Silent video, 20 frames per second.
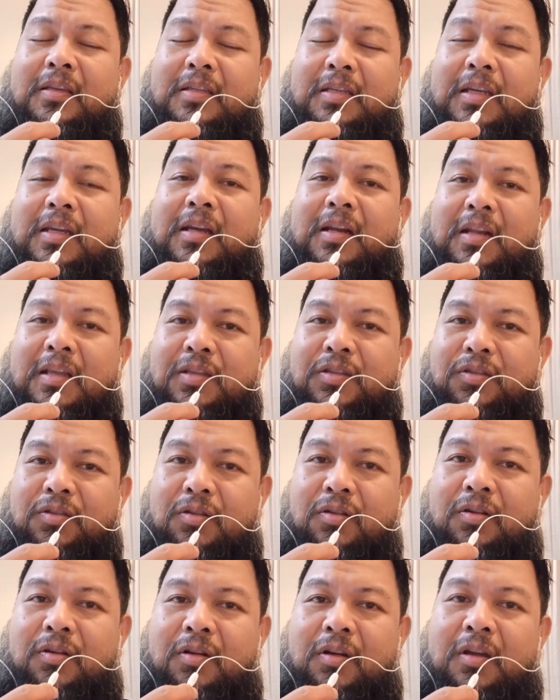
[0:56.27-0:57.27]
si
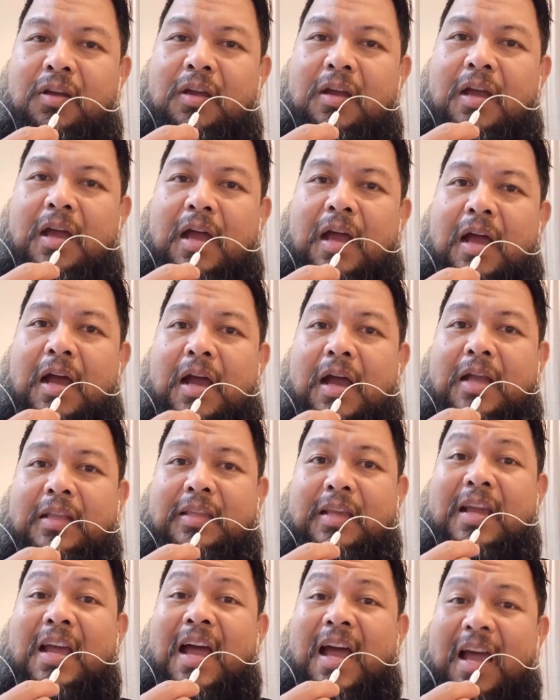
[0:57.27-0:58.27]
Kristo, ang
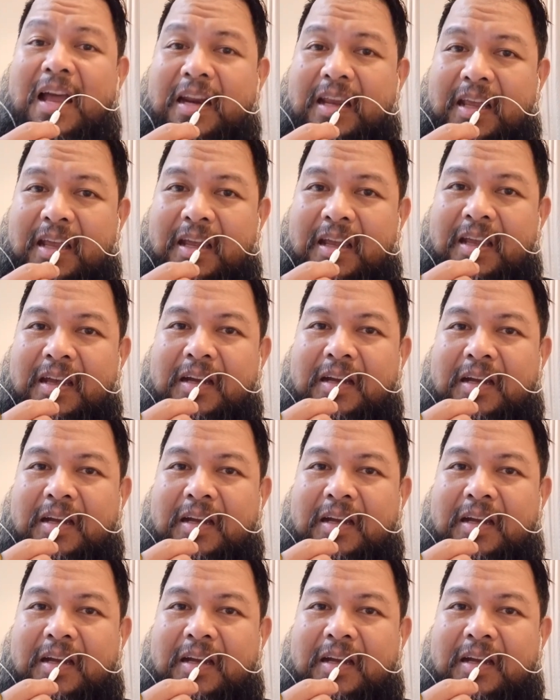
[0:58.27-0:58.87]
ating hari,